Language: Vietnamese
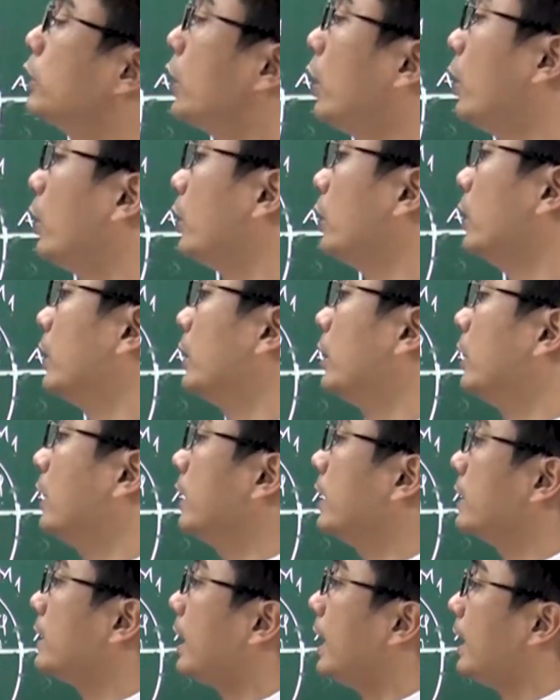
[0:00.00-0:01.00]
tròn
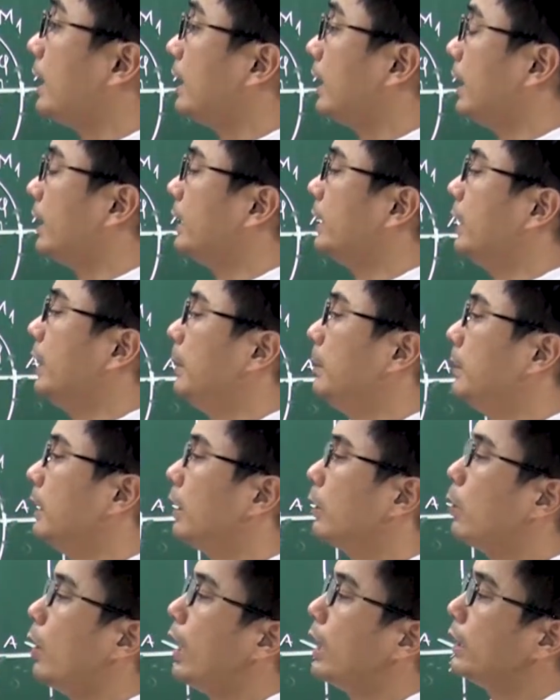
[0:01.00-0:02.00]
lượng giác để tìm
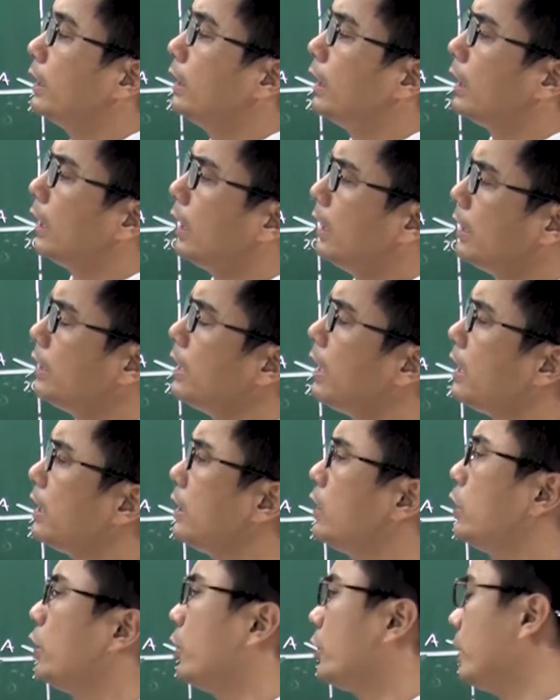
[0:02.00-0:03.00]
được quãng đường lớn nhất,
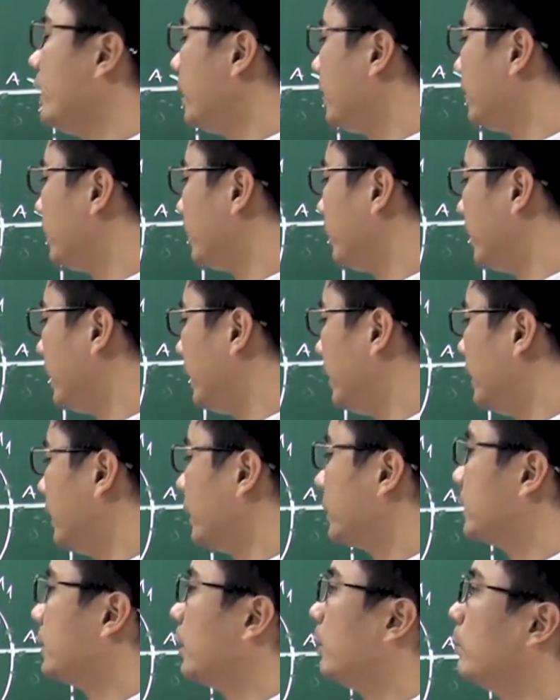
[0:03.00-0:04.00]
nhỏ nhất và đi
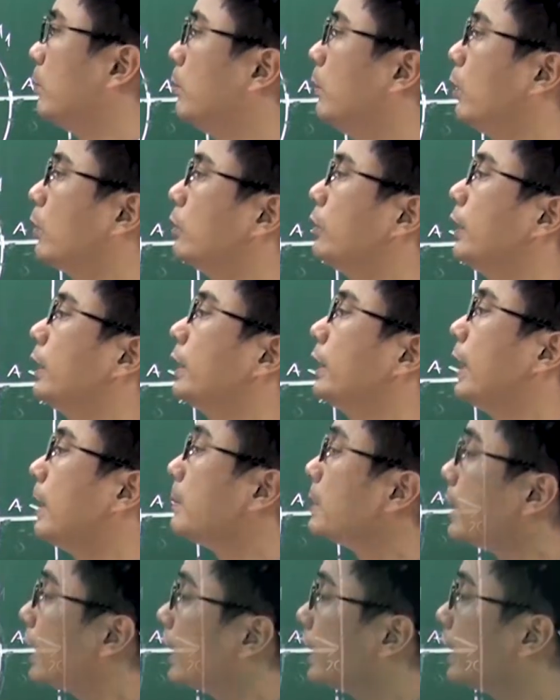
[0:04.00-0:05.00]
được trong 1/8 giây.